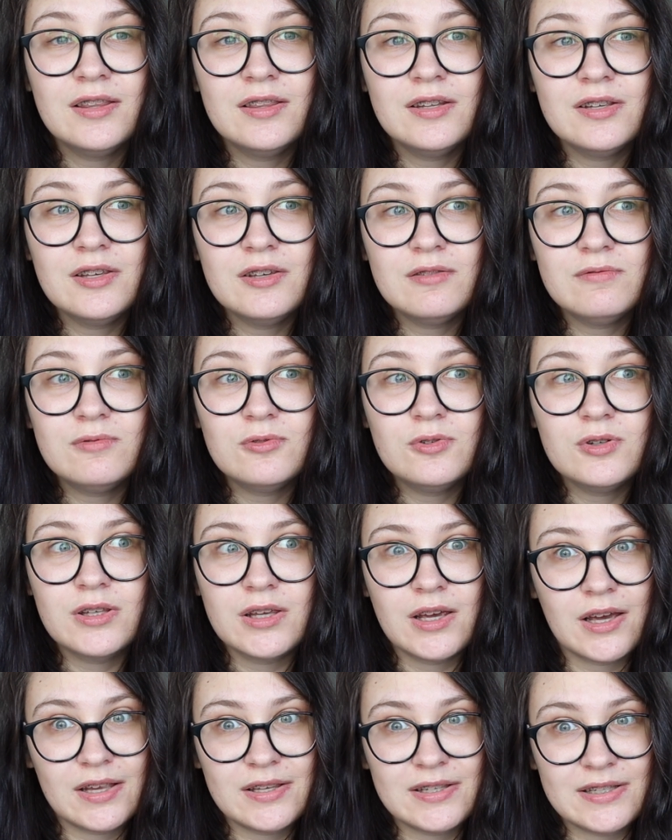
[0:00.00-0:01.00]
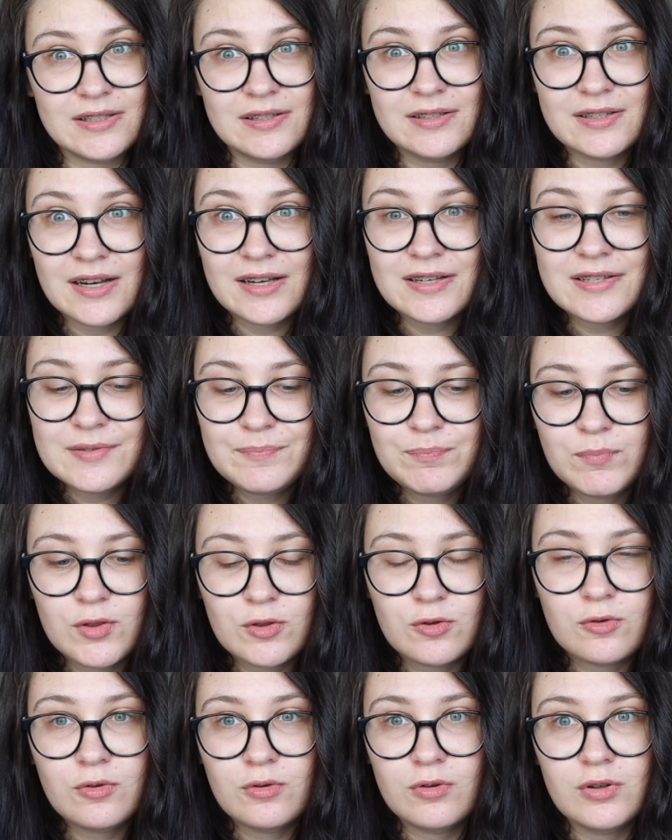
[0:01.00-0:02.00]
на него не один раз,
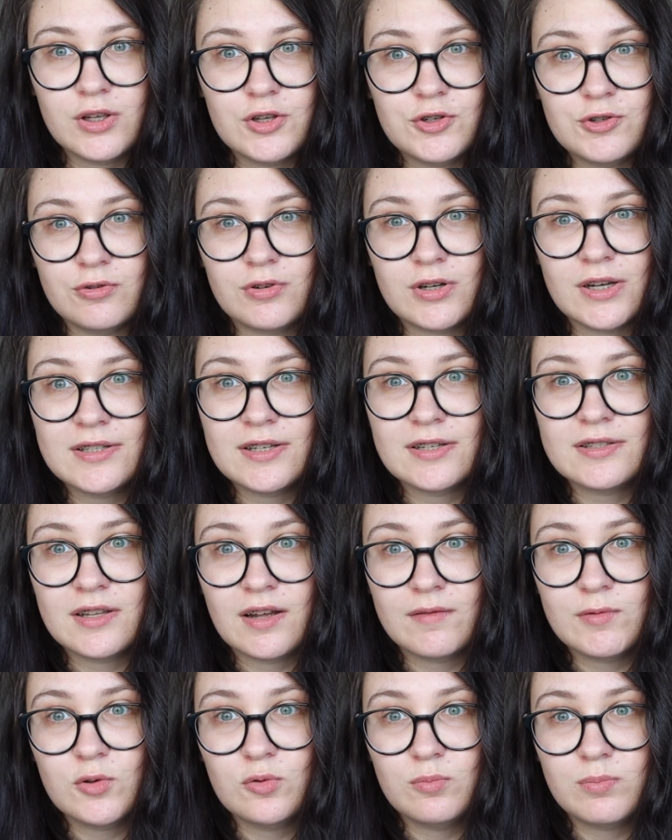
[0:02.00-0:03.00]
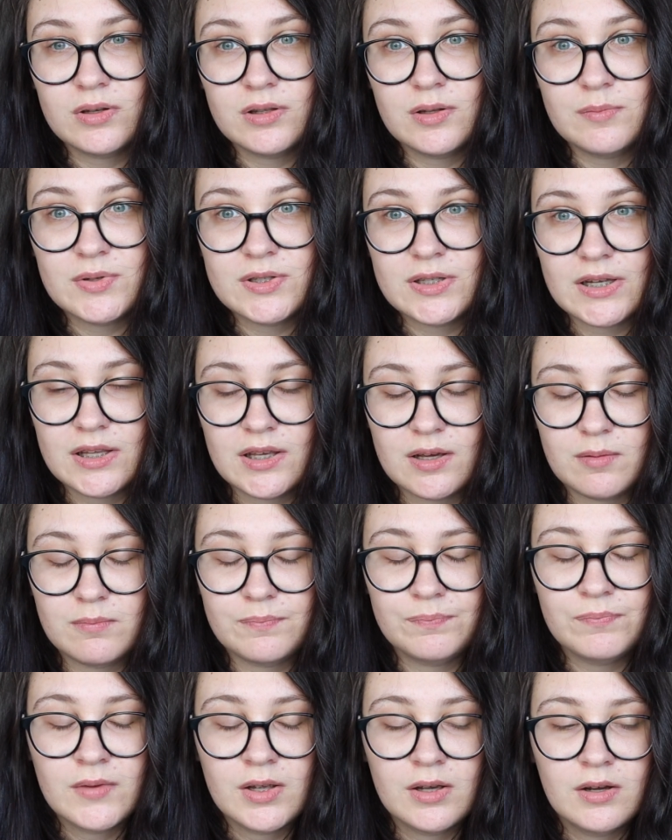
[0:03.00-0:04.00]
но еще раз оставлю под
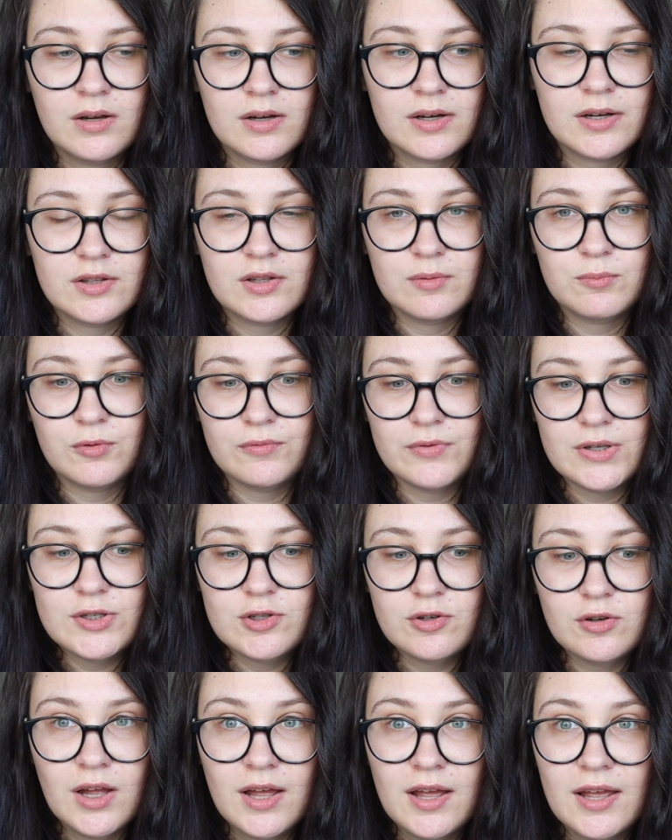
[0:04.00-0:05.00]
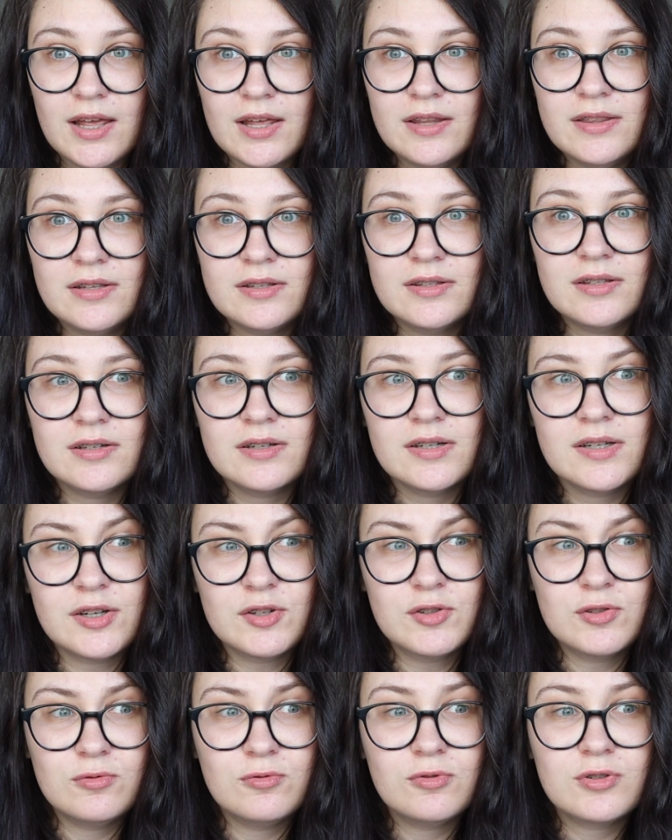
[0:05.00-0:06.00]
описанием к этому видео. Этот э,
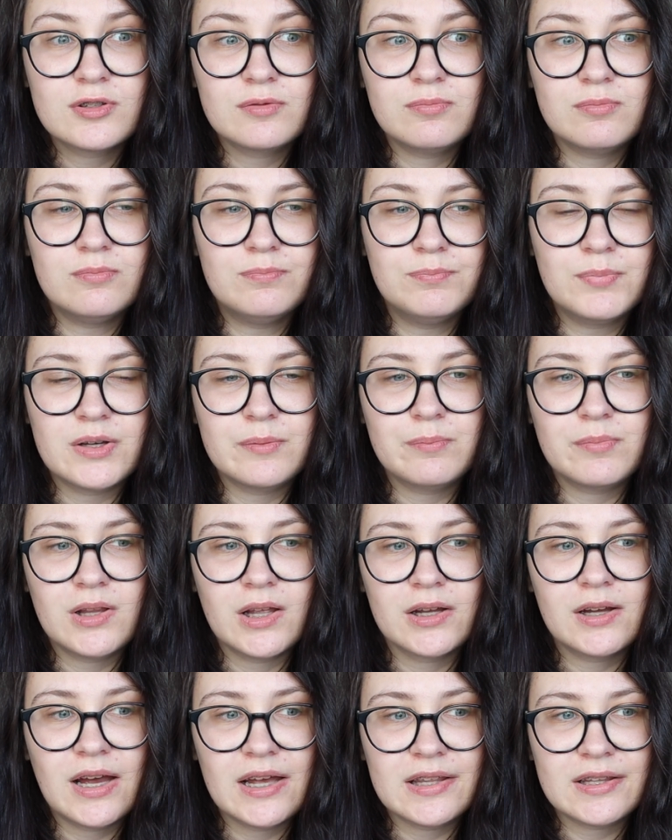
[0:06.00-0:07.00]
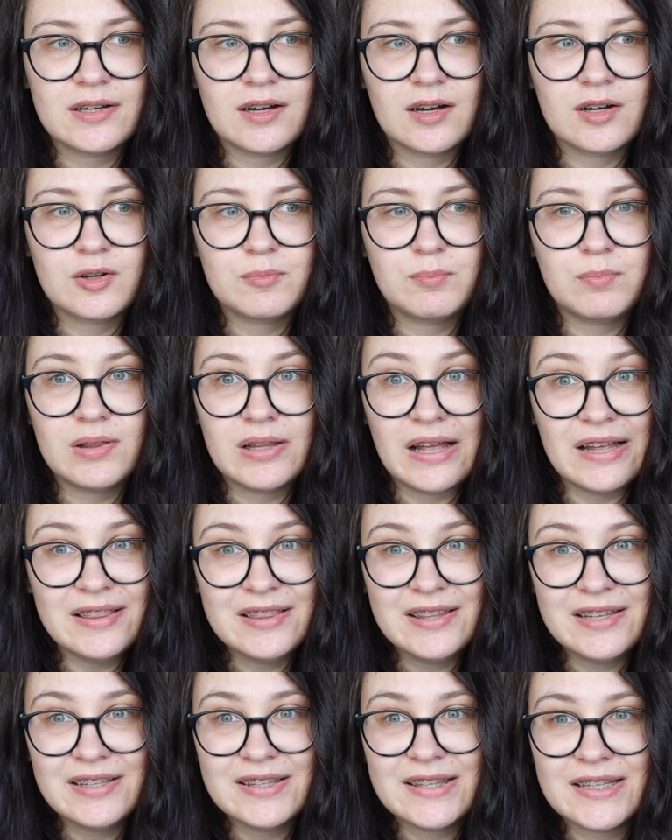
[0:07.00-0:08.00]
ресурс предполагает как
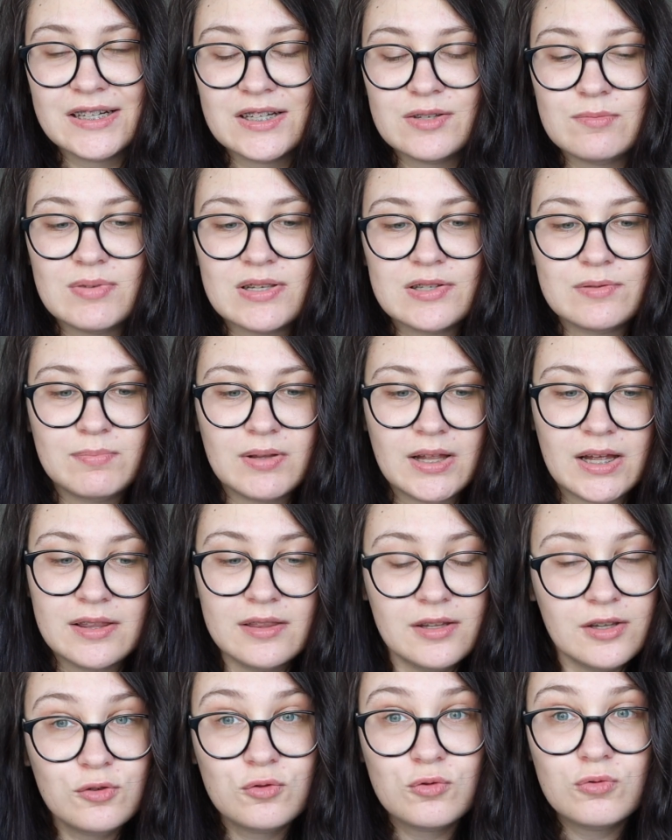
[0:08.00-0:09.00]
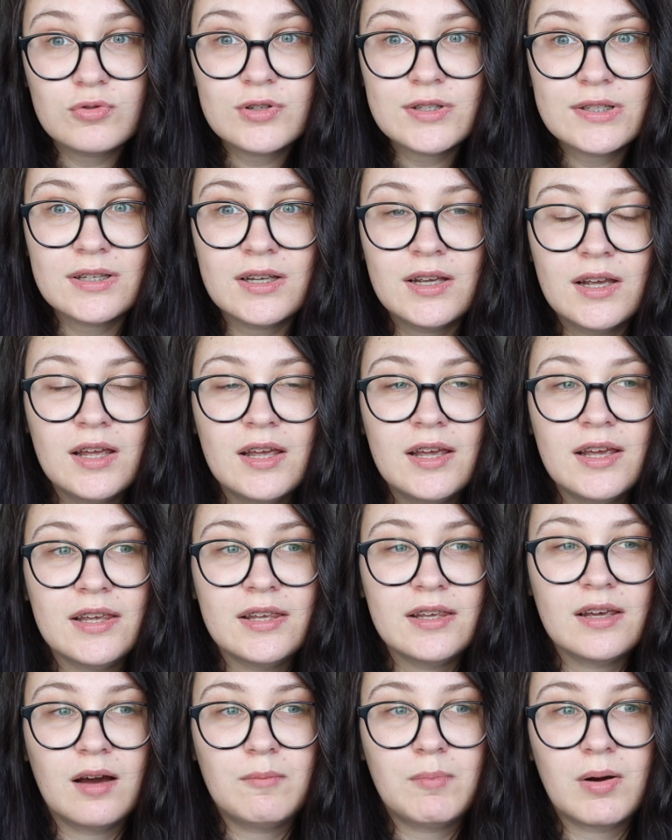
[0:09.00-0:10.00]
платные, так и бесплатные курсы.
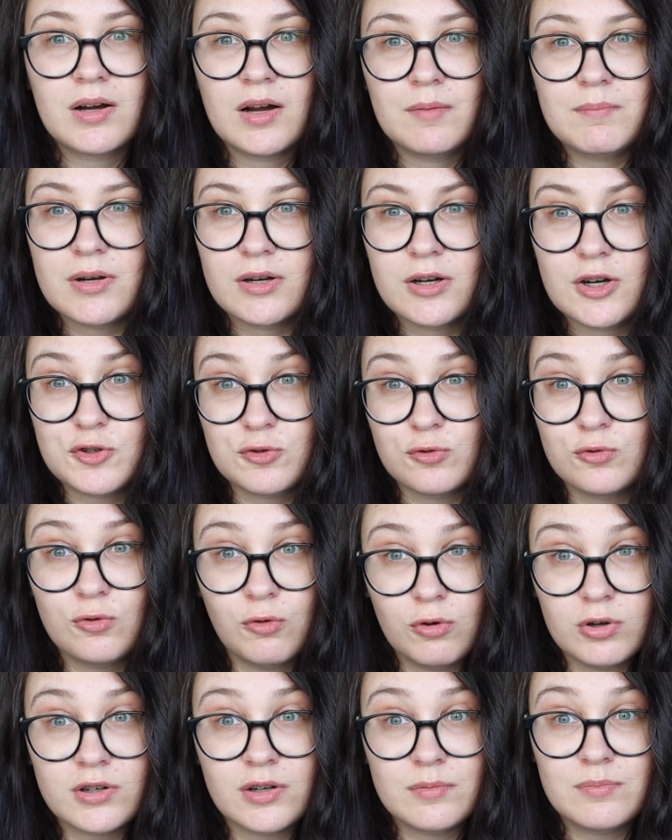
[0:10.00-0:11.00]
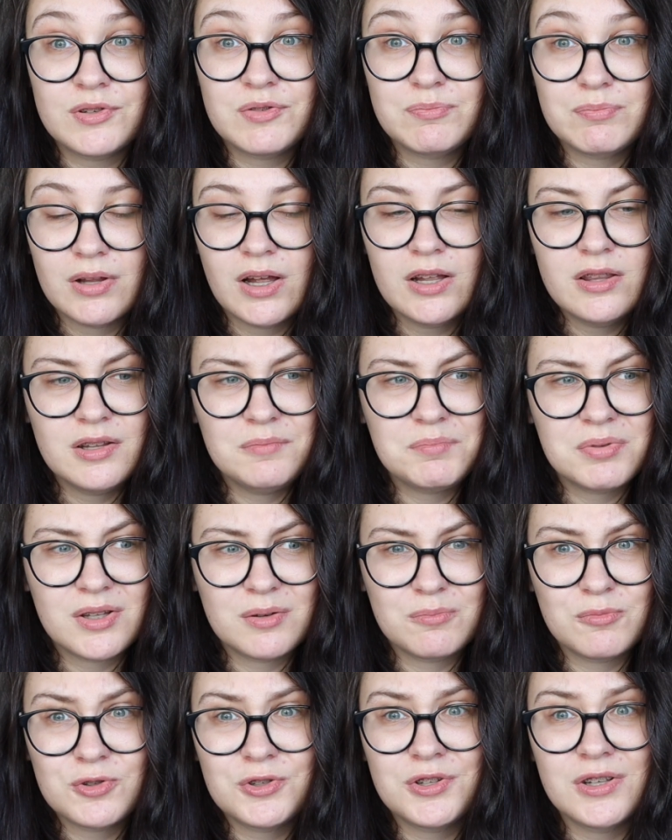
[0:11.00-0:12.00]
Я пока прохожу только бесплатные,
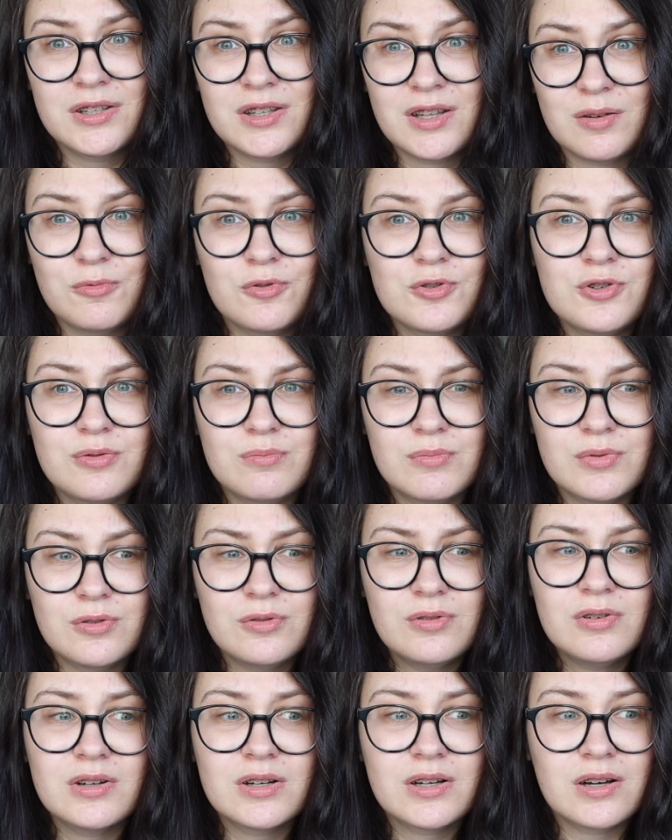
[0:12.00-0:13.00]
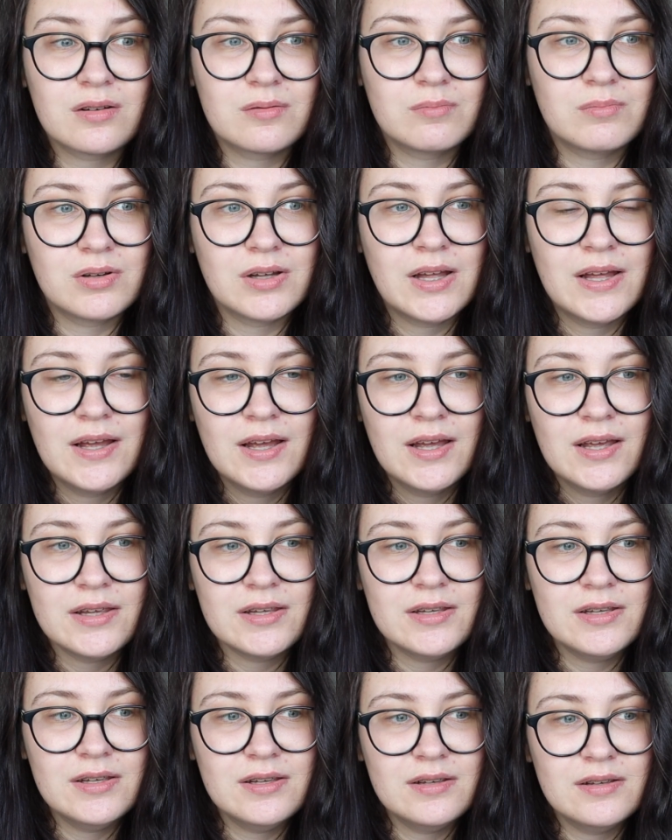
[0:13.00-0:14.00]
потому что их там очень много, как бы,
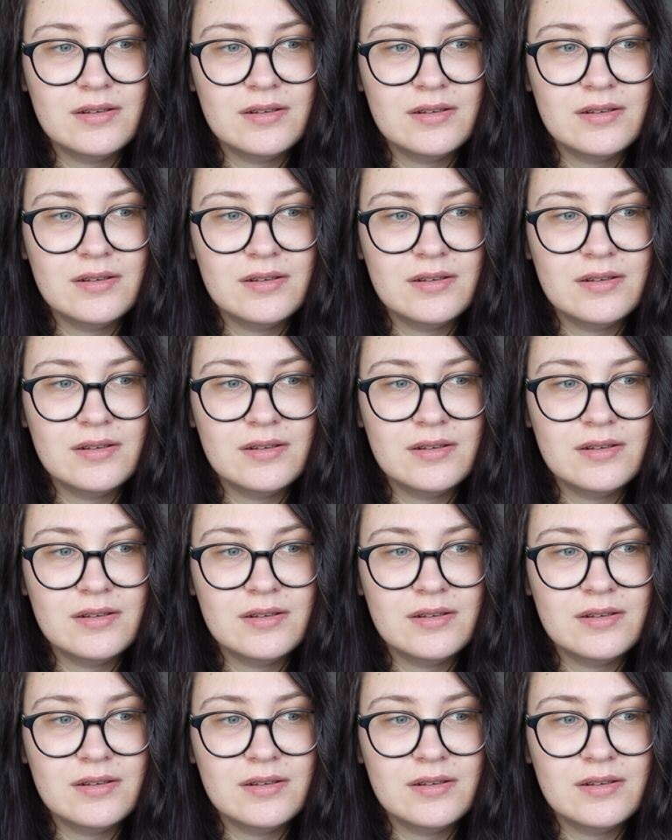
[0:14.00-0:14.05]
и